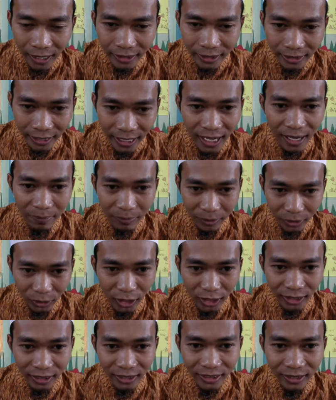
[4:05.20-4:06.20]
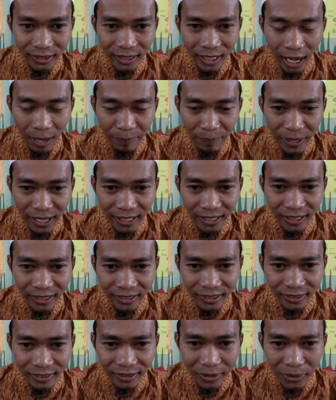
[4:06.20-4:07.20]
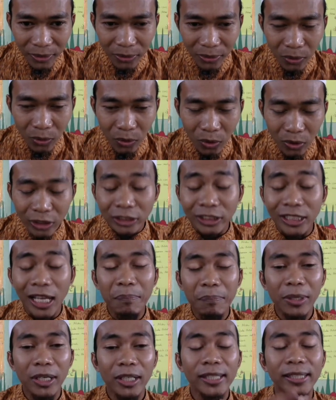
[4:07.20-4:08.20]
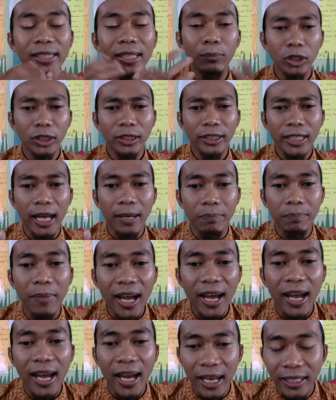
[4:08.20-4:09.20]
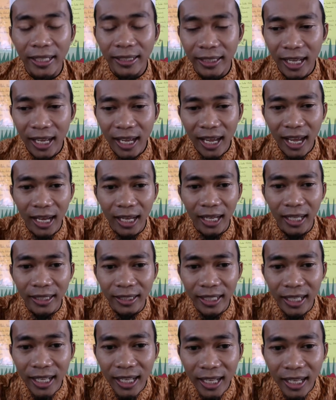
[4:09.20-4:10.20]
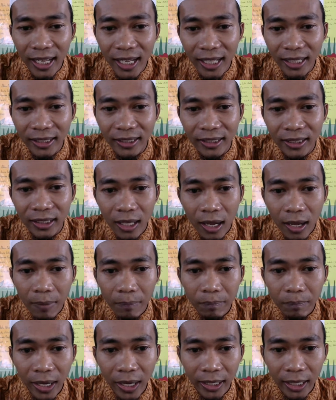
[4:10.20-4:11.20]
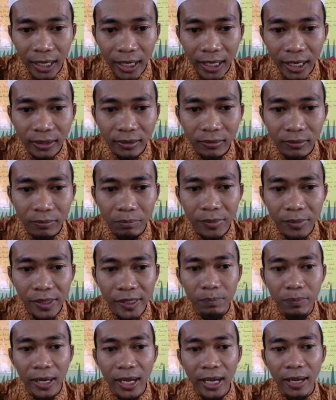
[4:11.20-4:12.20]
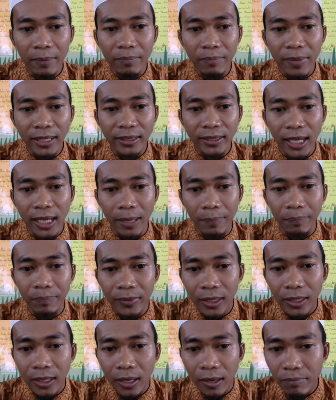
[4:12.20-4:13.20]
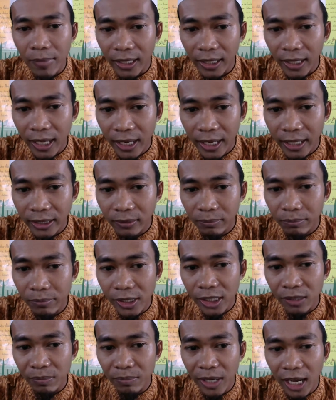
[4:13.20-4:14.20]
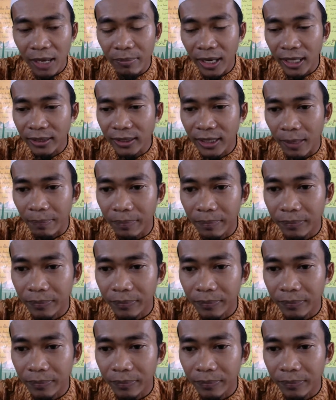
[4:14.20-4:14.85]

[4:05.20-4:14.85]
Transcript: Ya, betul? Apa? Sambil disebutkan mahaza hadza mak'at misbah maktab. Mak'at misbah maktab.